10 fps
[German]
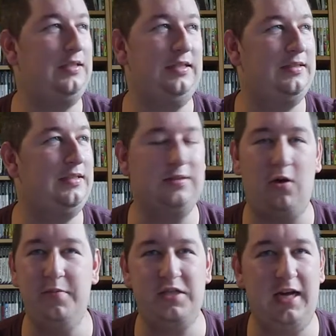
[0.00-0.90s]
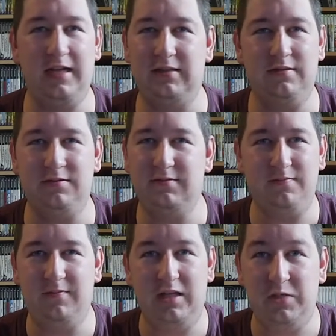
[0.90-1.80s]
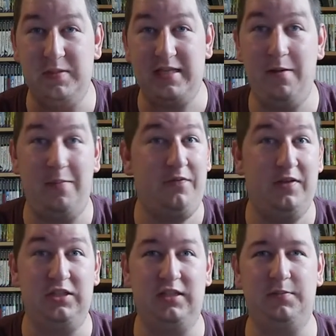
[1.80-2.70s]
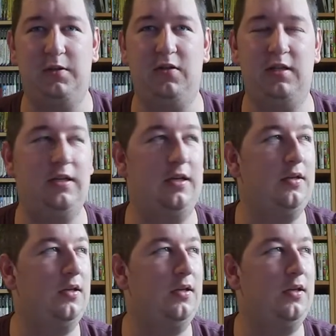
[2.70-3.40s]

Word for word: Die, diese Räumlichkeiten, ich bin sehr baff, wenn ich jedes Mal dorthin gehe.